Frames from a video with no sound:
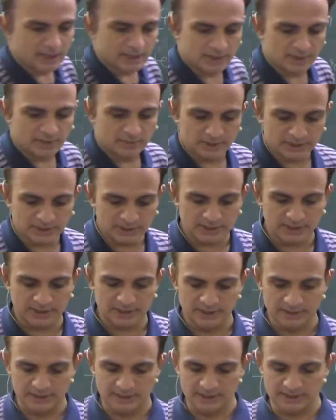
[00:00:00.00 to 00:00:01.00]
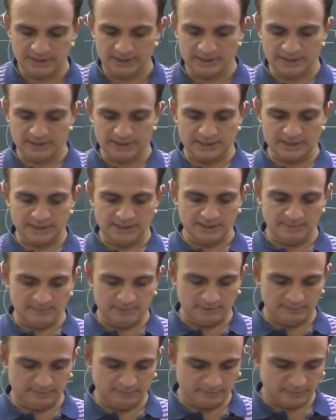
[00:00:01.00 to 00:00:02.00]
आखिरी क्वेश्चन है इसे करके ही
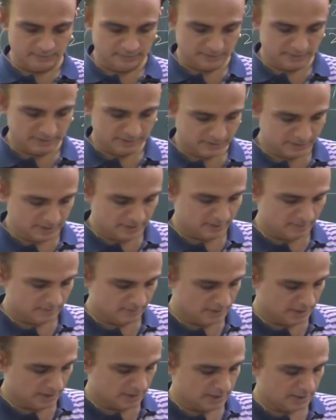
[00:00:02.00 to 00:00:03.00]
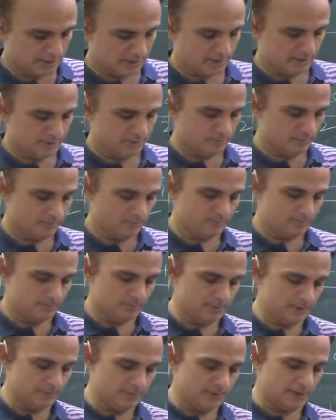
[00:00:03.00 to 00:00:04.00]
अपन काम का
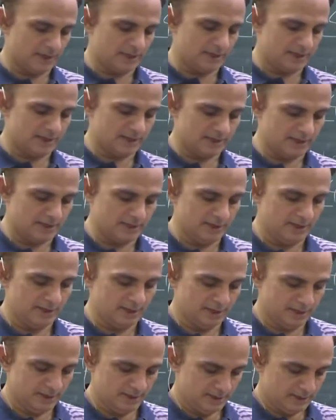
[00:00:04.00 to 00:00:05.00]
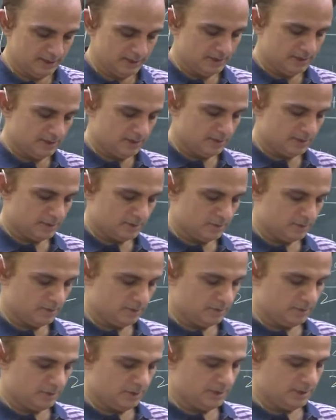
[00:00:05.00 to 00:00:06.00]
निपटारा करते हैं तो
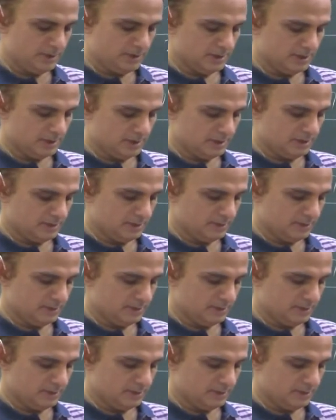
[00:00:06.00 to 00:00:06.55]
ये था